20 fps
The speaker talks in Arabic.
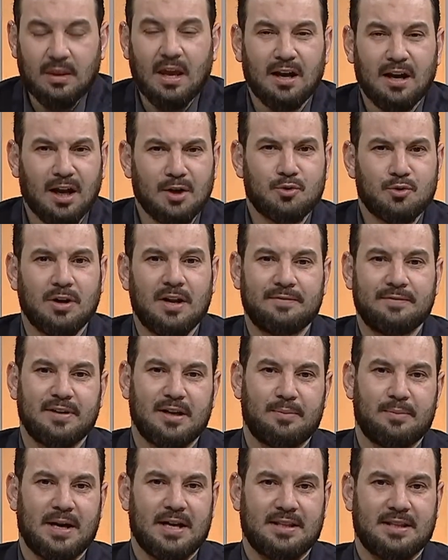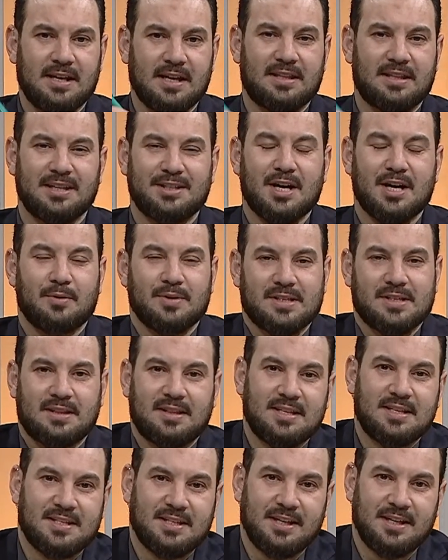رجلا في البادية تجاوز
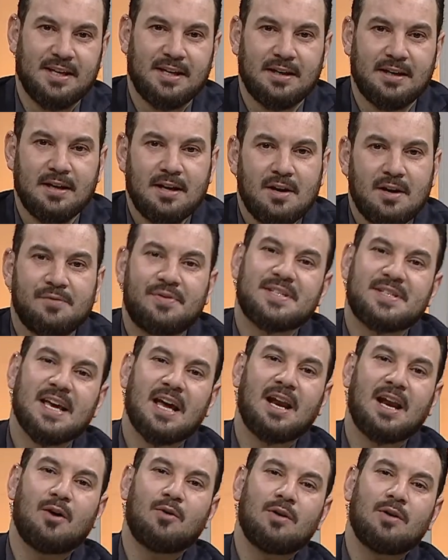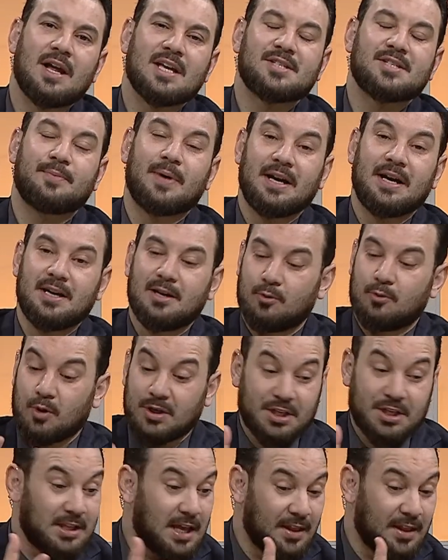التسعين فسأله الأصمعي
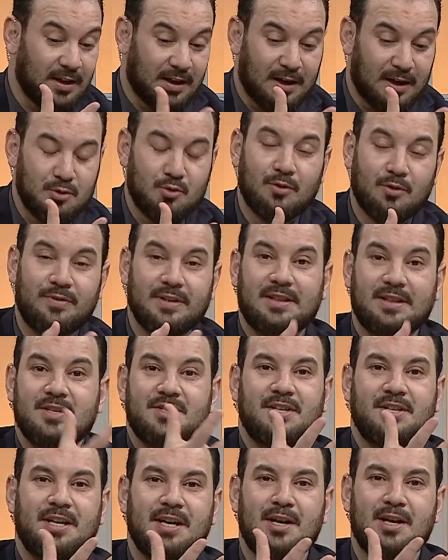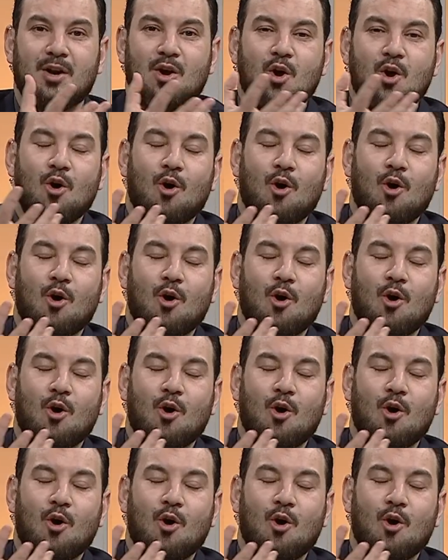وجد هذا الرجل في التسعين